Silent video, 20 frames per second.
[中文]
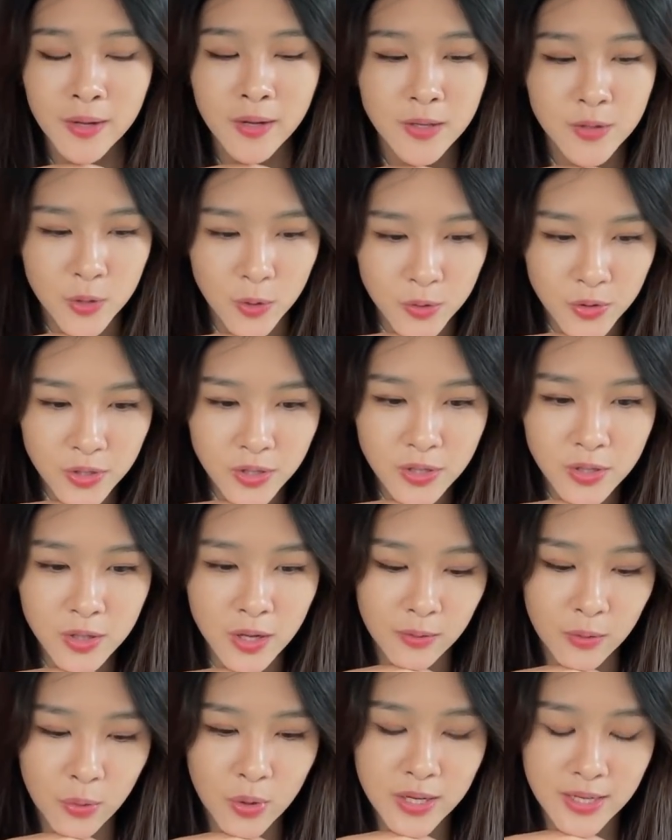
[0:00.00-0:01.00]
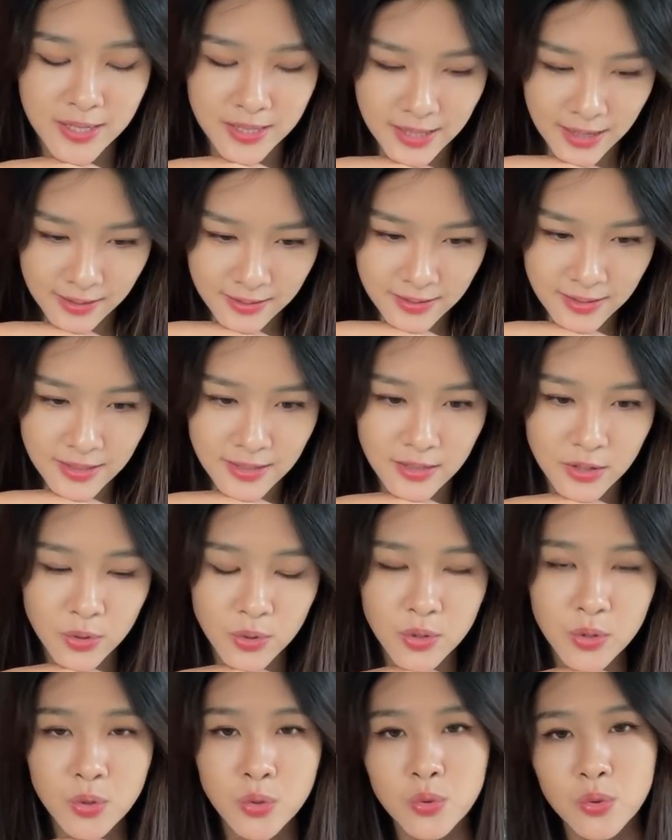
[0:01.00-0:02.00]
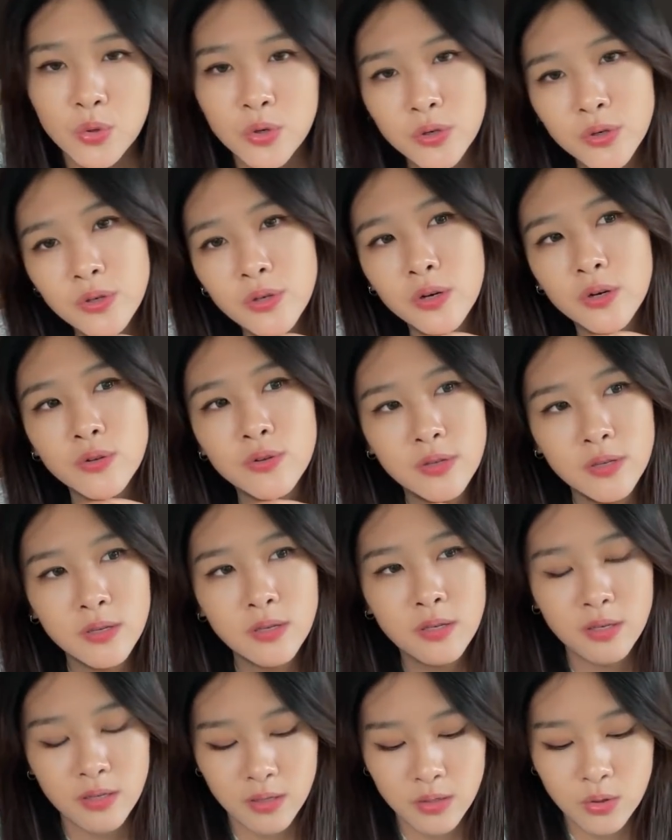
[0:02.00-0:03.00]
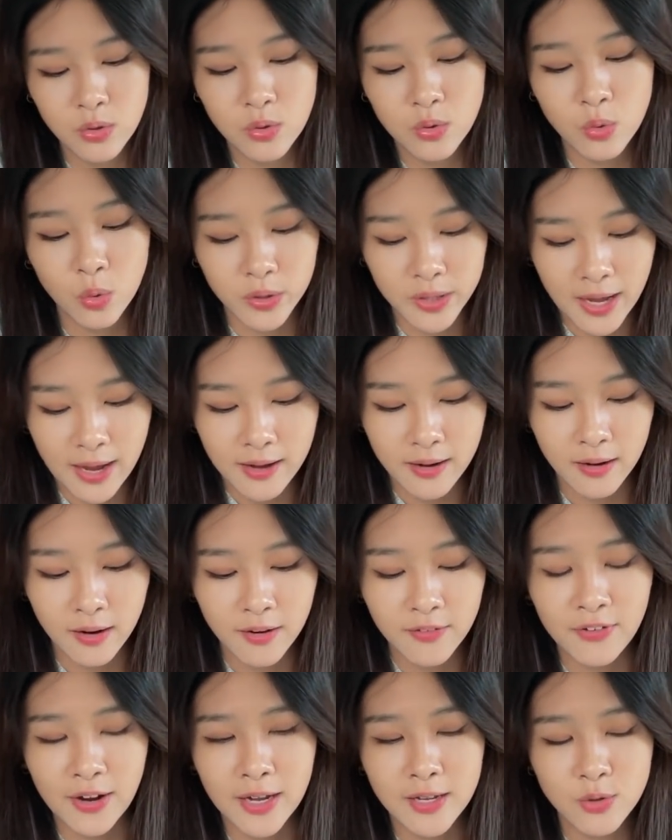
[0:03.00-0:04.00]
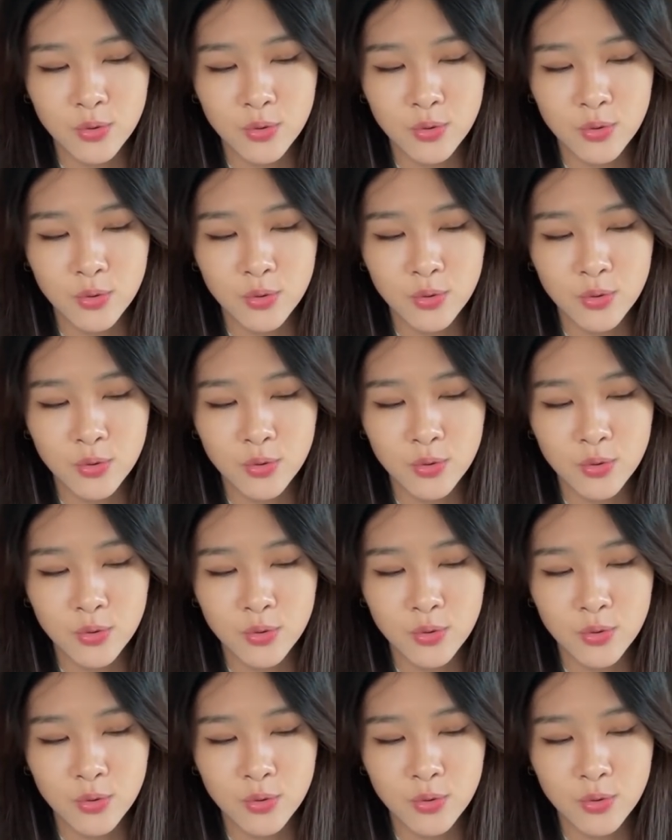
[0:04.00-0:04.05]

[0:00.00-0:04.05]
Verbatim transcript: 总之我也相信，就是所有支持堕胎合法、